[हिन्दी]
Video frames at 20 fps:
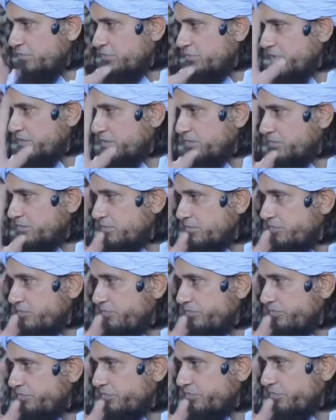नंबर
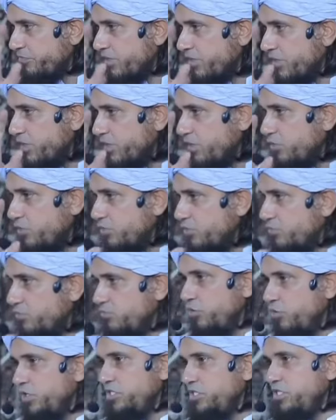
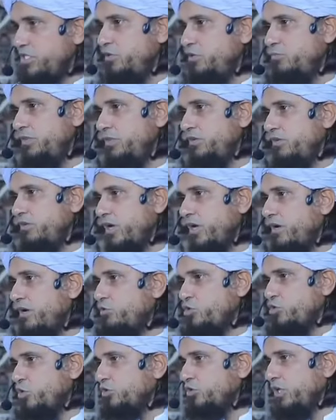वो इसी उम्मीद वरना
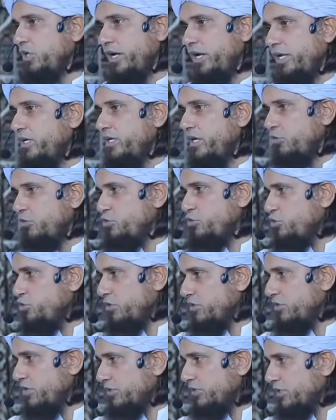वो सोता नहीं अगर उसको